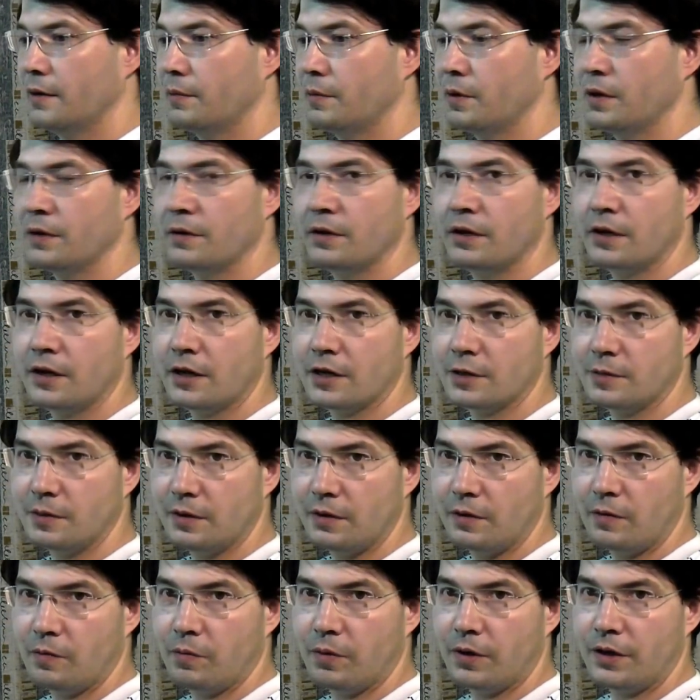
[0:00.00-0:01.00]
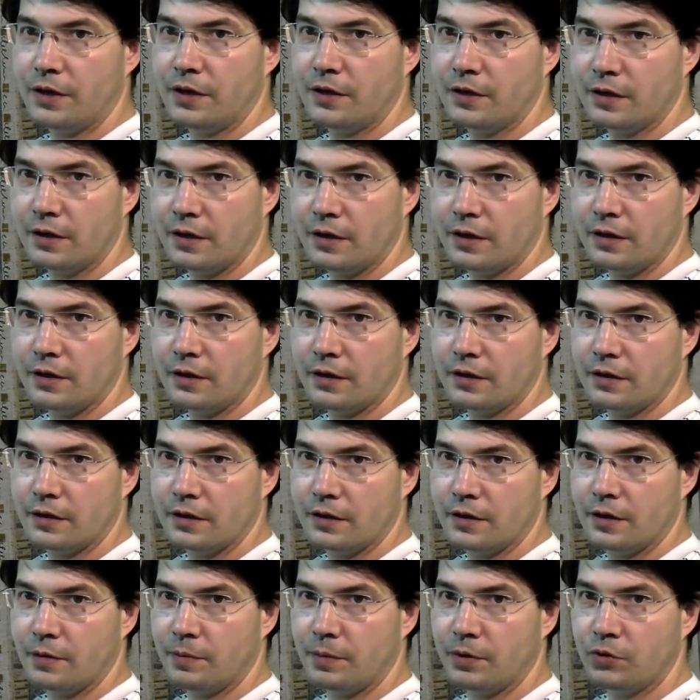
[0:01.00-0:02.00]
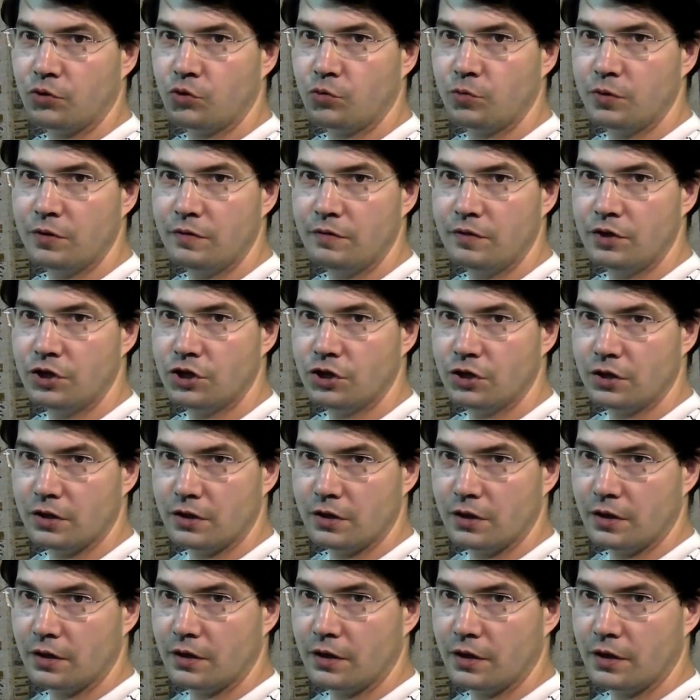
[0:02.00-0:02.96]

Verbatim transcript: Мы не рассматриваем понятие это наподобие вещей, да,